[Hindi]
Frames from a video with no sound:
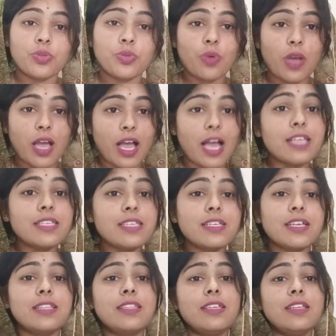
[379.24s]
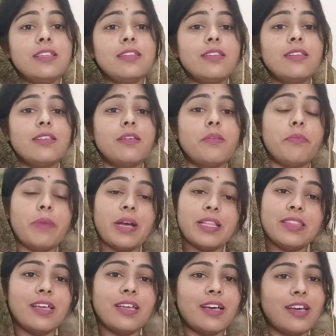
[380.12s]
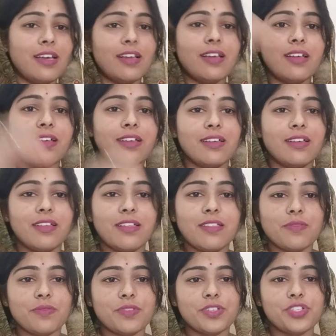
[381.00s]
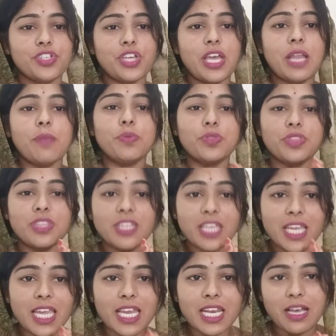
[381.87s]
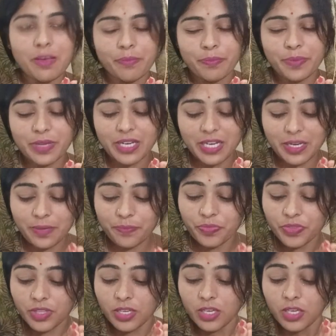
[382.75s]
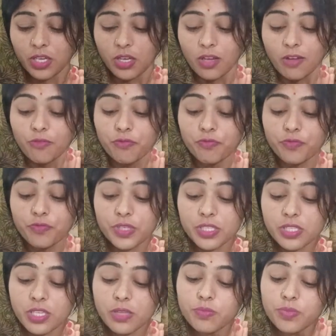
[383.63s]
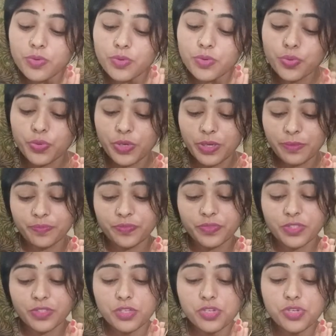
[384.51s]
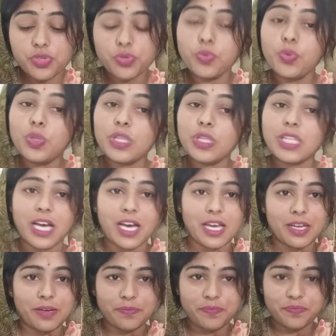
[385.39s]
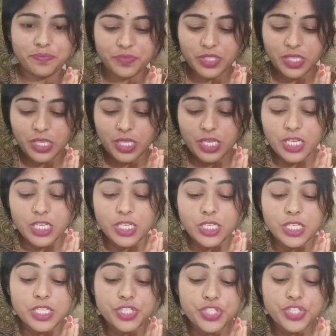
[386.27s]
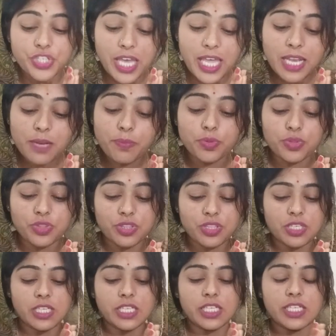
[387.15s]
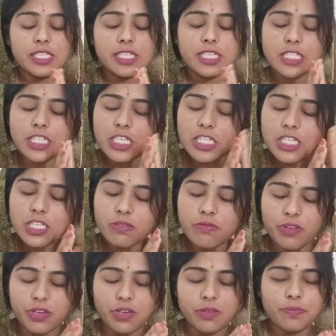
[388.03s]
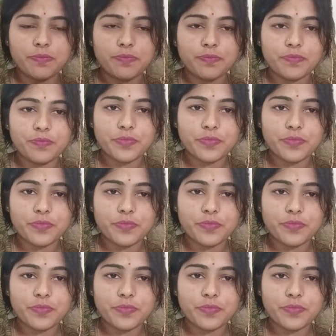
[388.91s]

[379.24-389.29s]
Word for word: तो आज का दिन माता शैलपुत्री के नाम पर है विशद शूलधारम शैलपुत्री यशस्विनम